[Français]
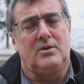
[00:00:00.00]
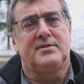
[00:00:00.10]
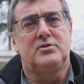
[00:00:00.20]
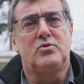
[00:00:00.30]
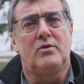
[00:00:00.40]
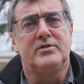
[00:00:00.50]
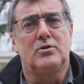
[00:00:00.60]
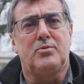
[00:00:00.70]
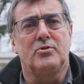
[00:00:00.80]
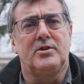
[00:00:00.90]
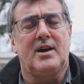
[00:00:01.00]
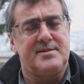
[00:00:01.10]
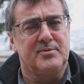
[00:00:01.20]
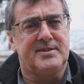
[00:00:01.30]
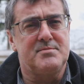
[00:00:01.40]
Alors, si tu as envie de prendre des
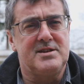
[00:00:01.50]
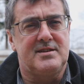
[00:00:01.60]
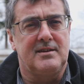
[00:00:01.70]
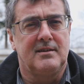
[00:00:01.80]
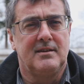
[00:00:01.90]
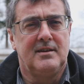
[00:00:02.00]
responsabilités,